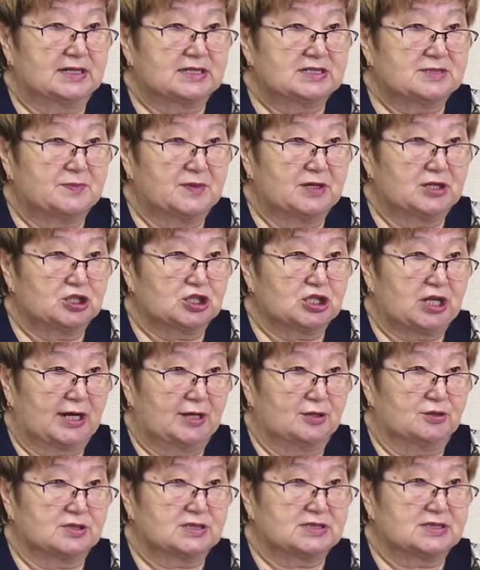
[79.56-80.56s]

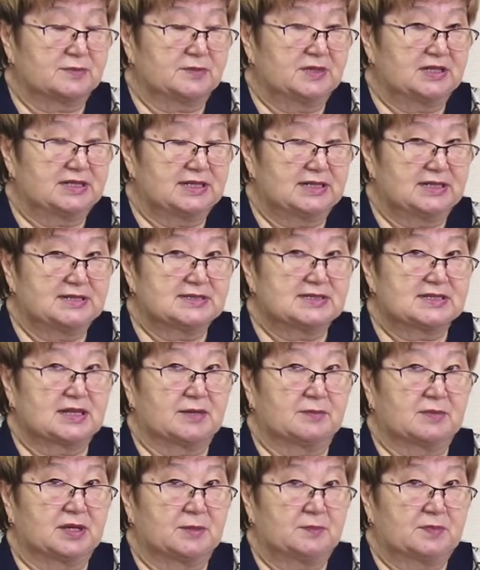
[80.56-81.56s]
распоряжаются
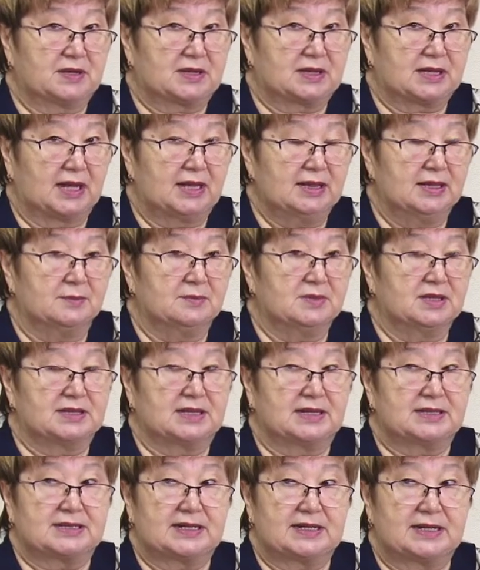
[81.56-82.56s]
материнским капиталом,
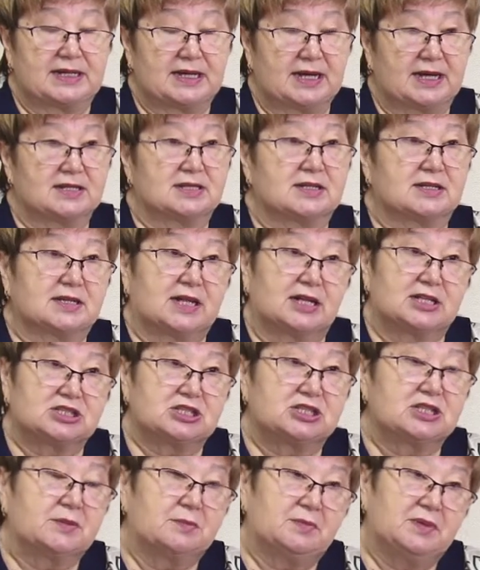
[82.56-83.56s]
нотариально
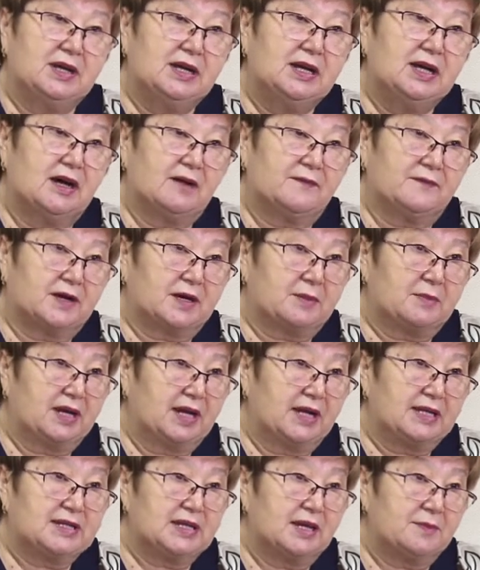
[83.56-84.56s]
должны были
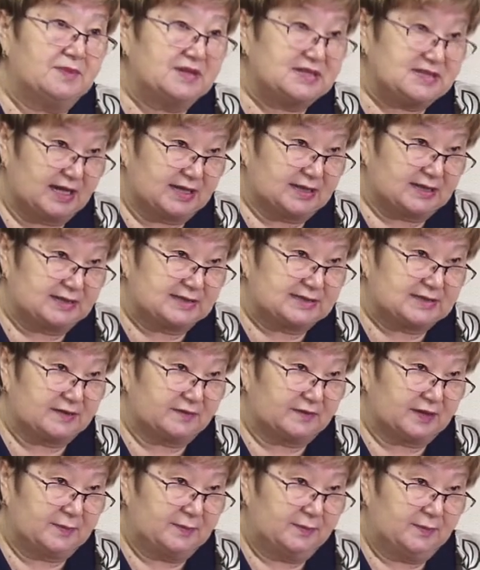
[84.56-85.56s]
оформлять
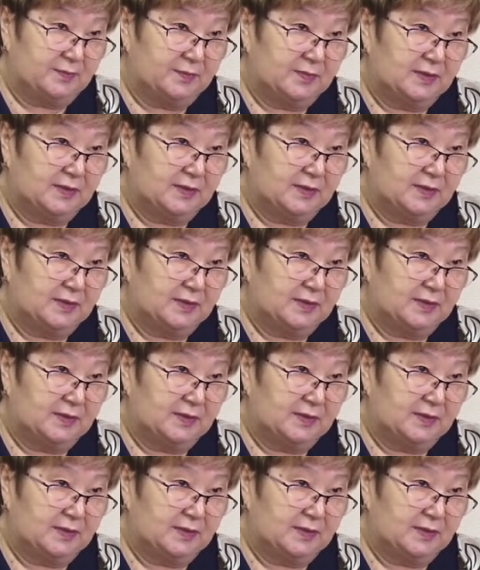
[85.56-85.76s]
обязательства.